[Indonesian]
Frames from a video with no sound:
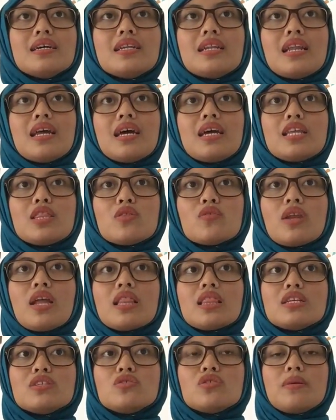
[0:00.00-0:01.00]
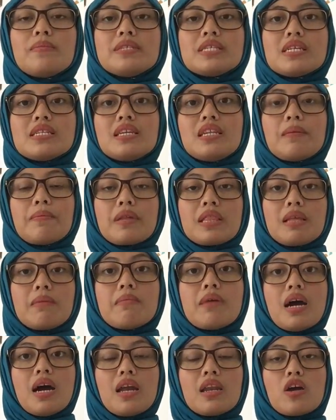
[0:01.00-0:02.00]
Nah itu nanti juga bisa jadi
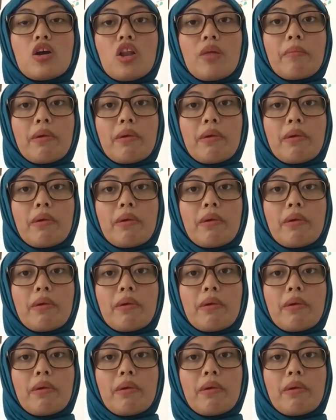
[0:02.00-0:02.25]
pertimbangan kalau